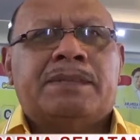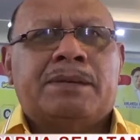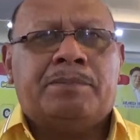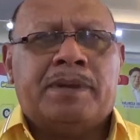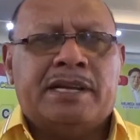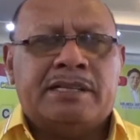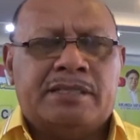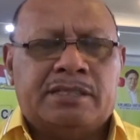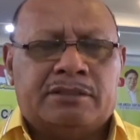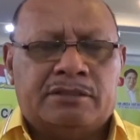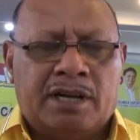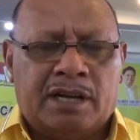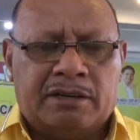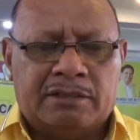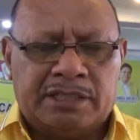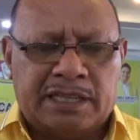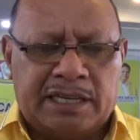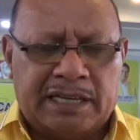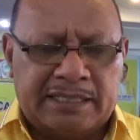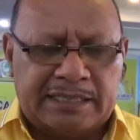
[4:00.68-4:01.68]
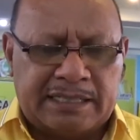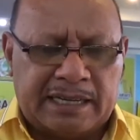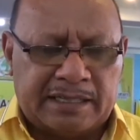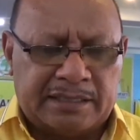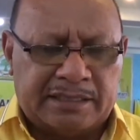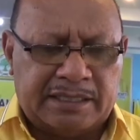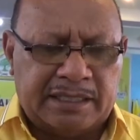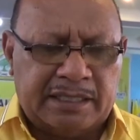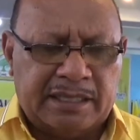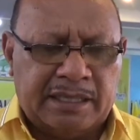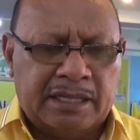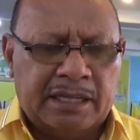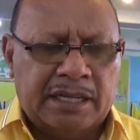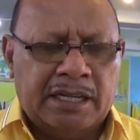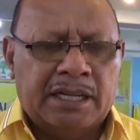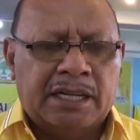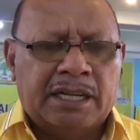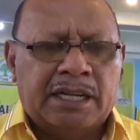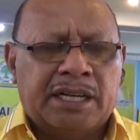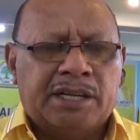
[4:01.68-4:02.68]
TPS itu harus ada saksi.
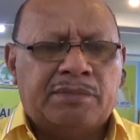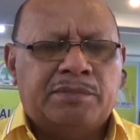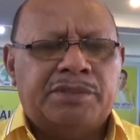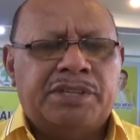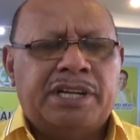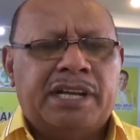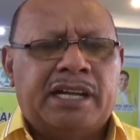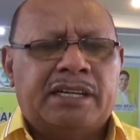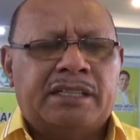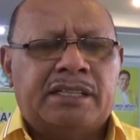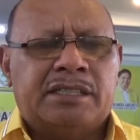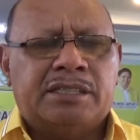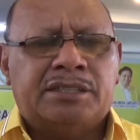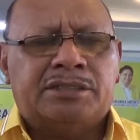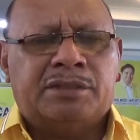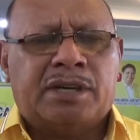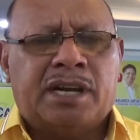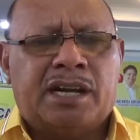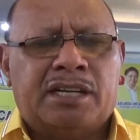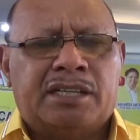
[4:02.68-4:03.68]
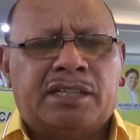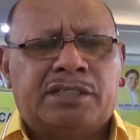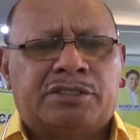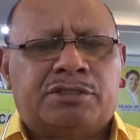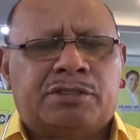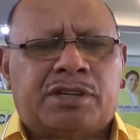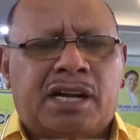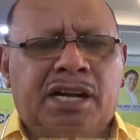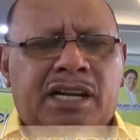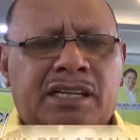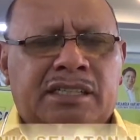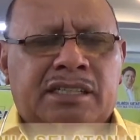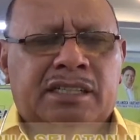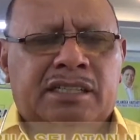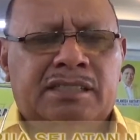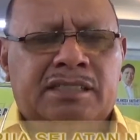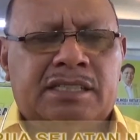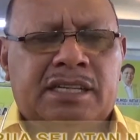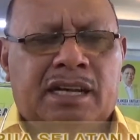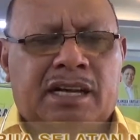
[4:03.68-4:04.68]
Kemudian kecurangan-kecurangan
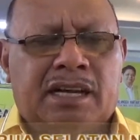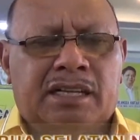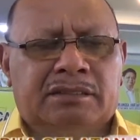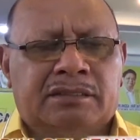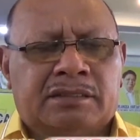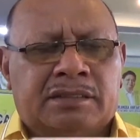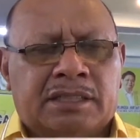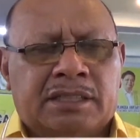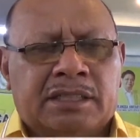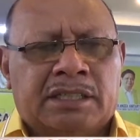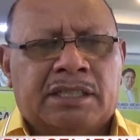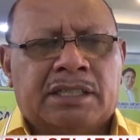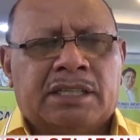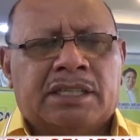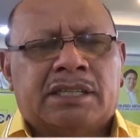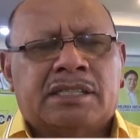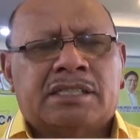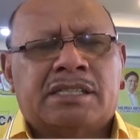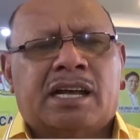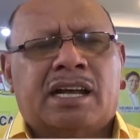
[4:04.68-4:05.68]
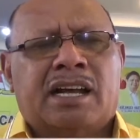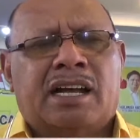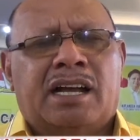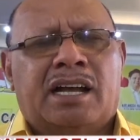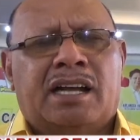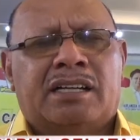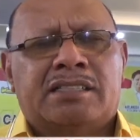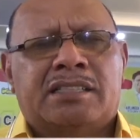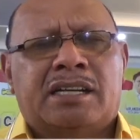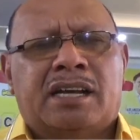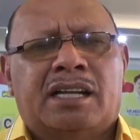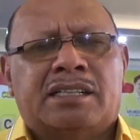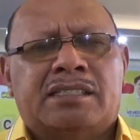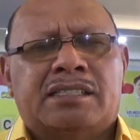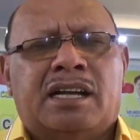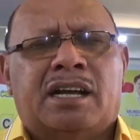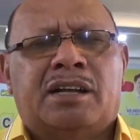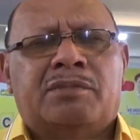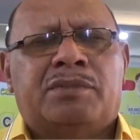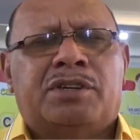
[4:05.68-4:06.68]
yang sangat sangat sangat
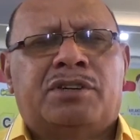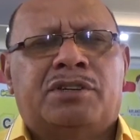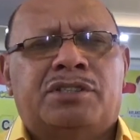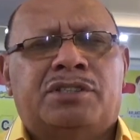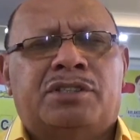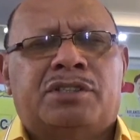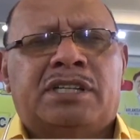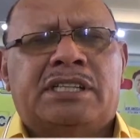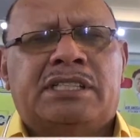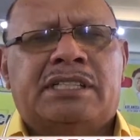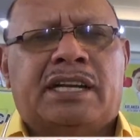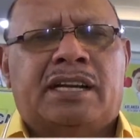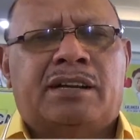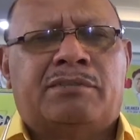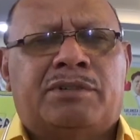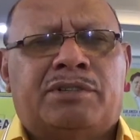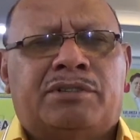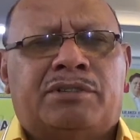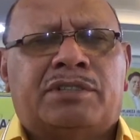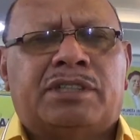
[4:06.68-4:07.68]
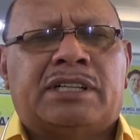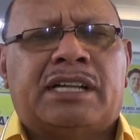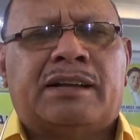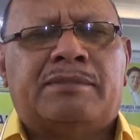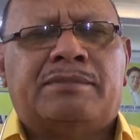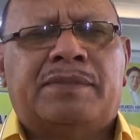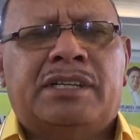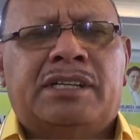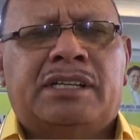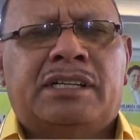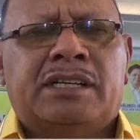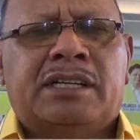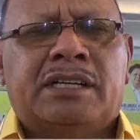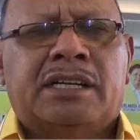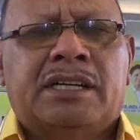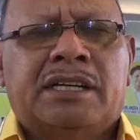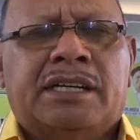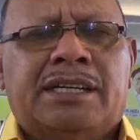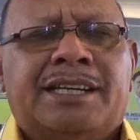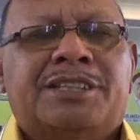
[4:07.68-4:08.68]
sangat menonjol di sana menurut kami
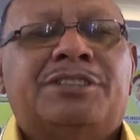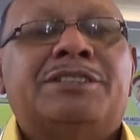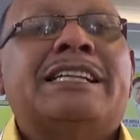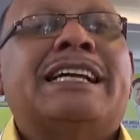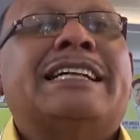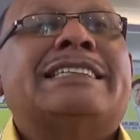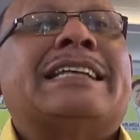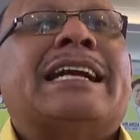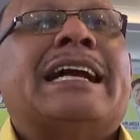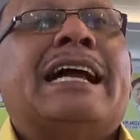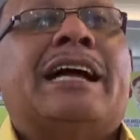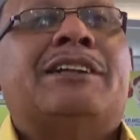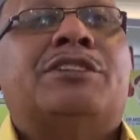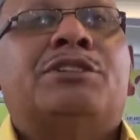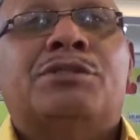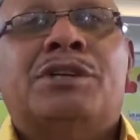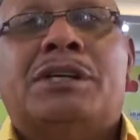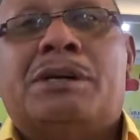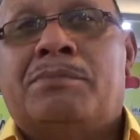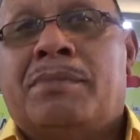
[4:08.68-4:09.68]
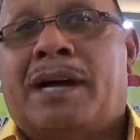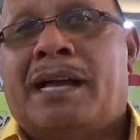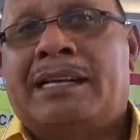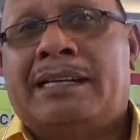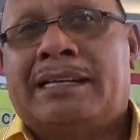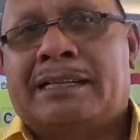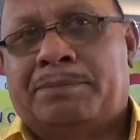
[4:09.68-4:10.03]
itu tinggal tergantung kembali